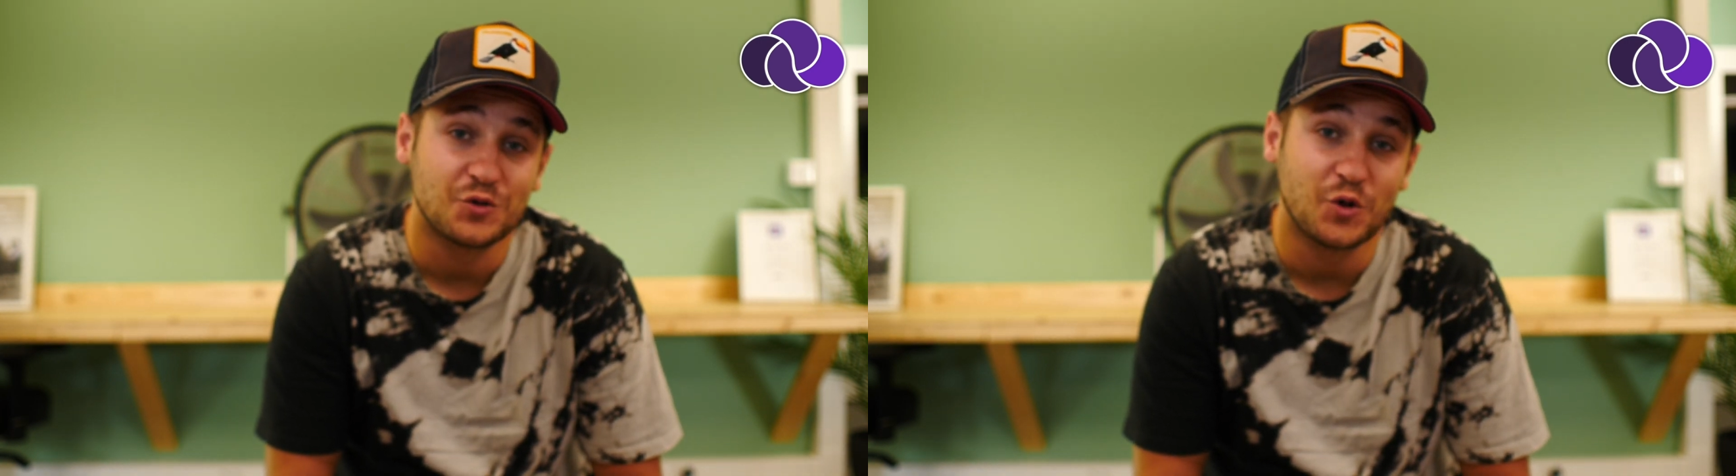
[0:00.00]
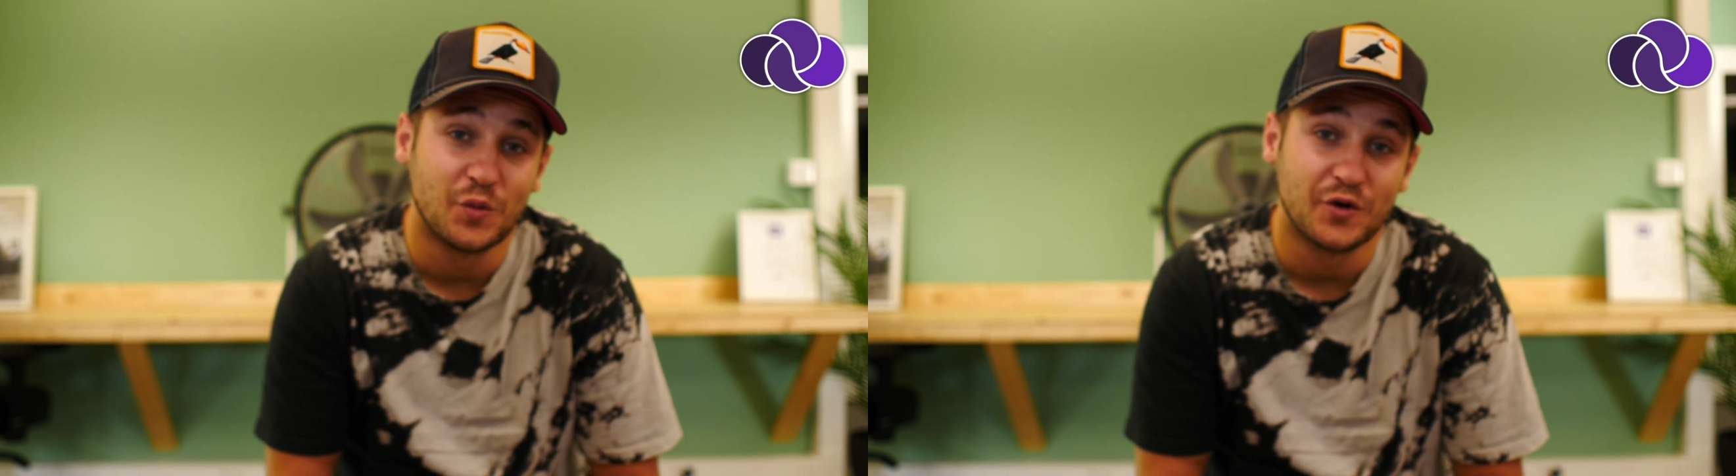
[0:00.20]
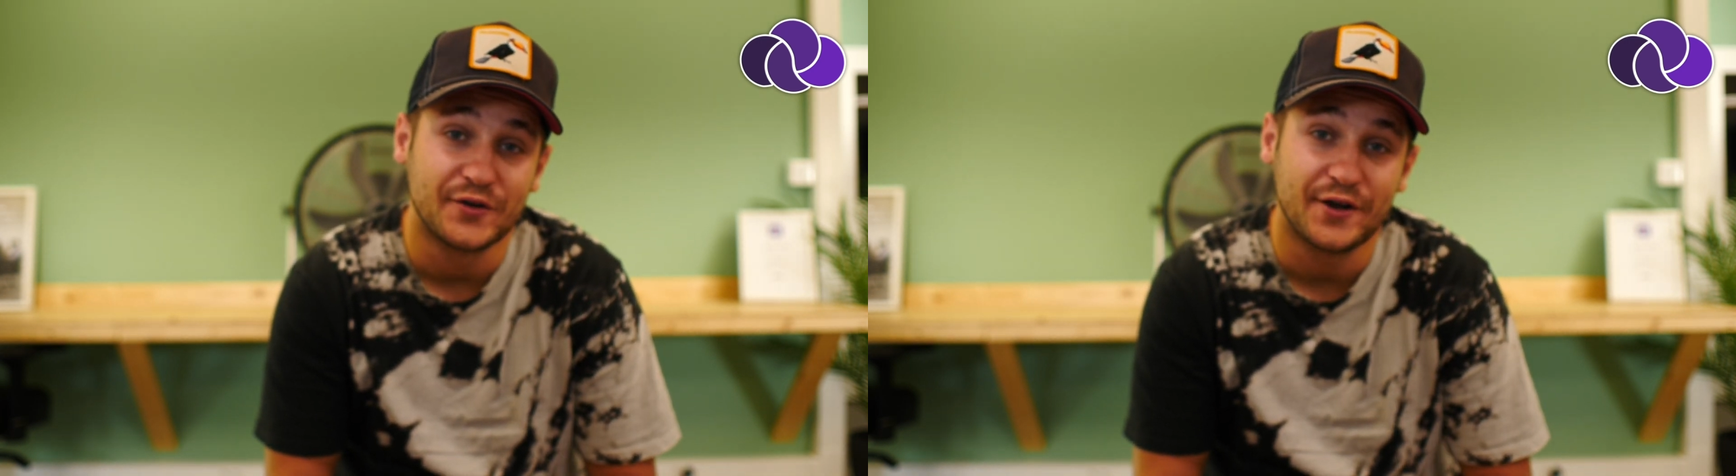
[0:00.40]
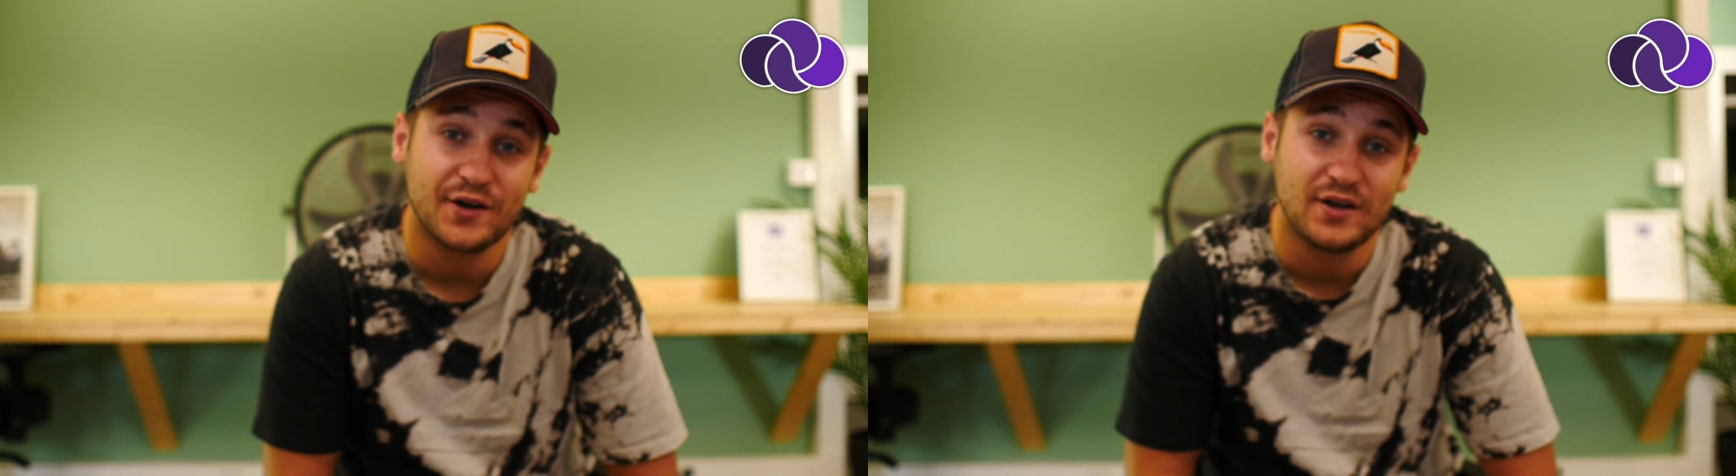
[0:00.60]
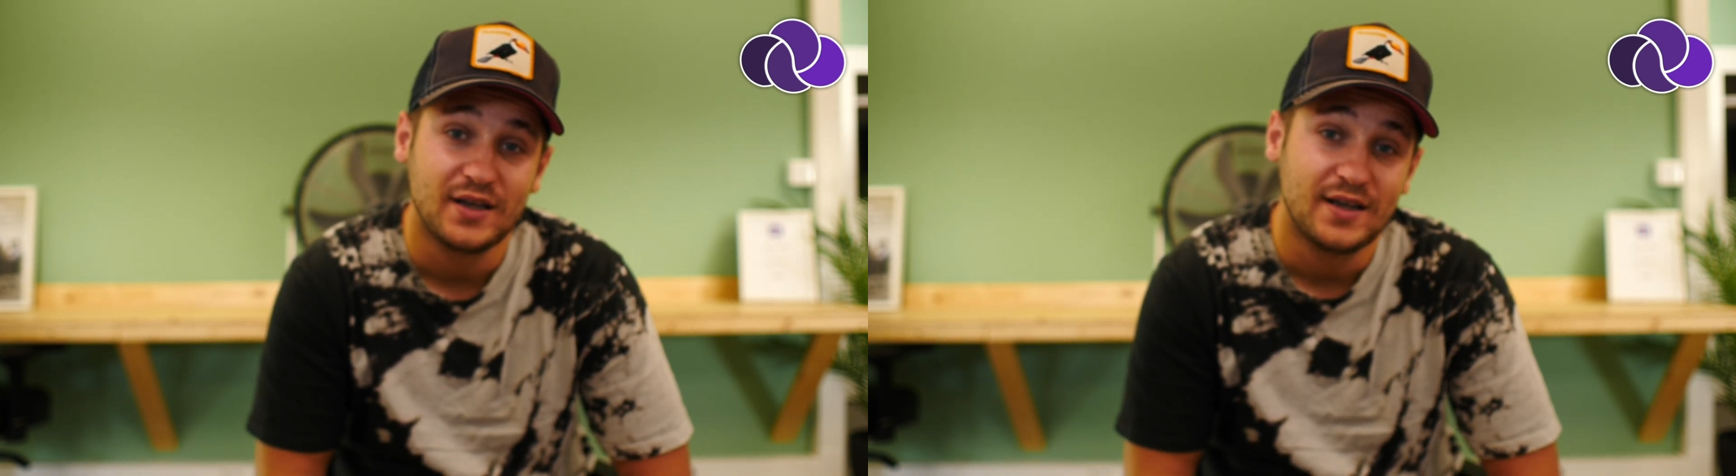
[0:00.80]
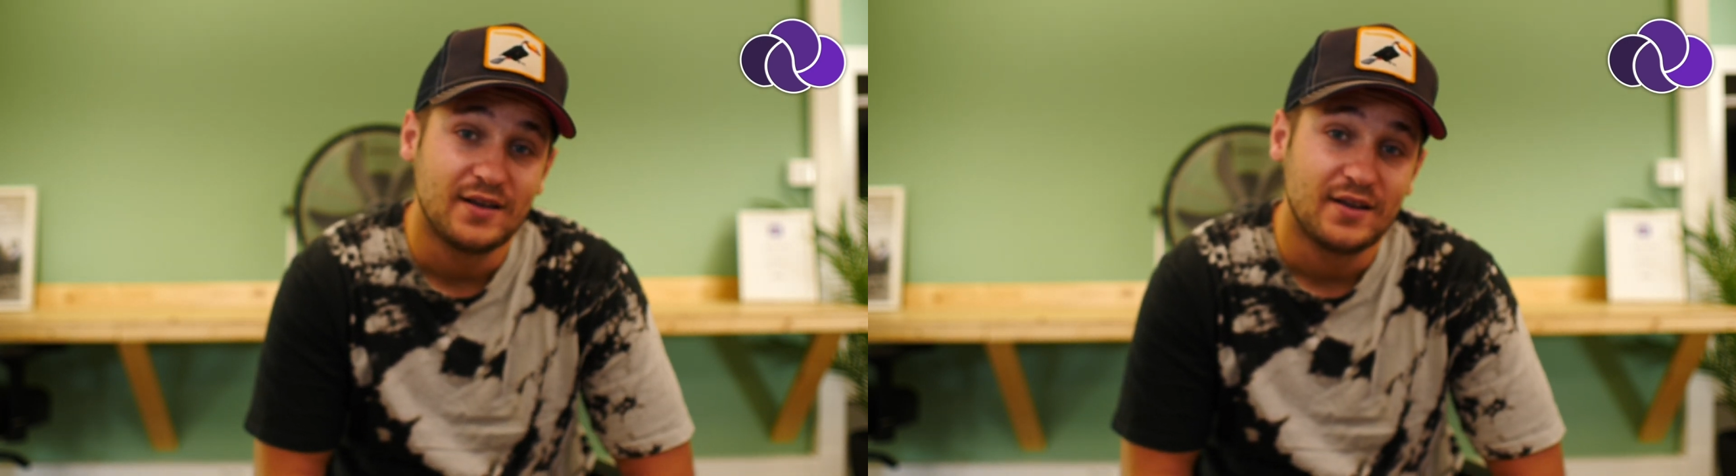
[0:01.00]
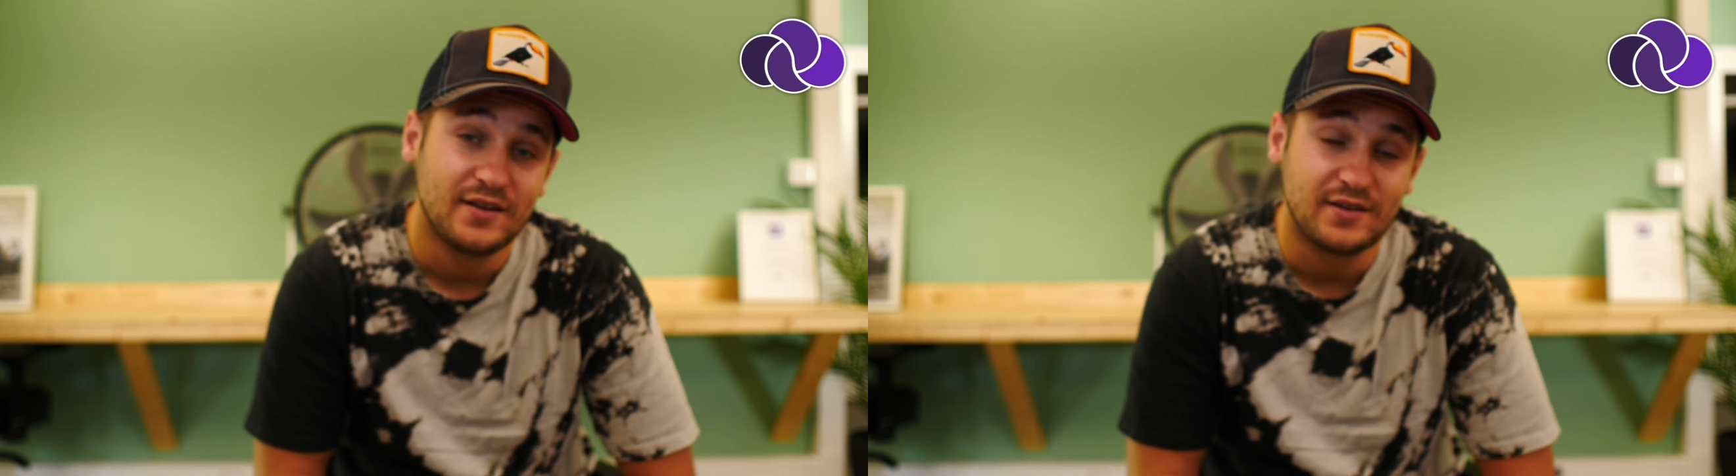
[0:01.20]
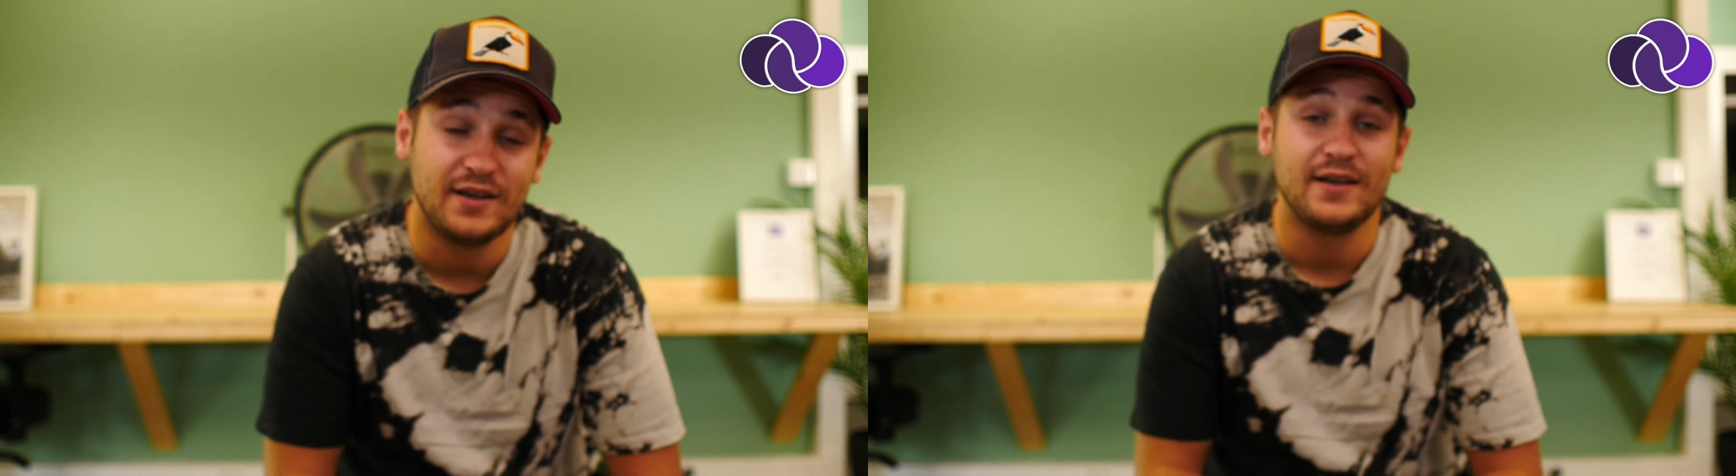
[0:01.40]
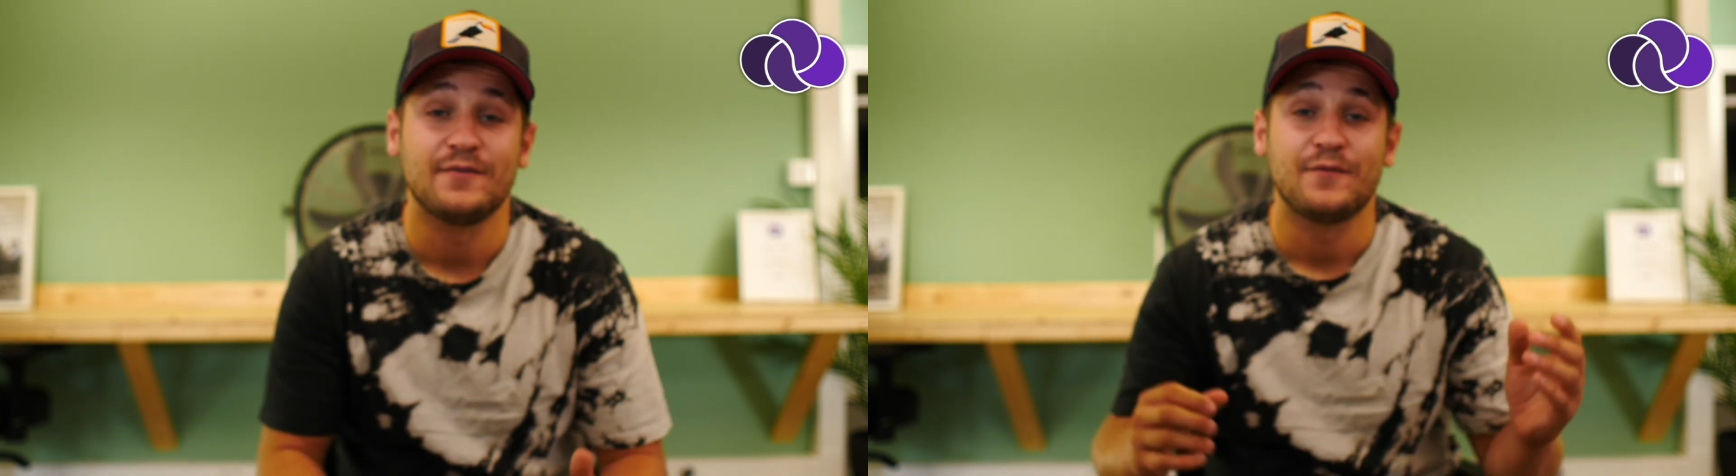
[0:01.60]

entrepreneur, c'est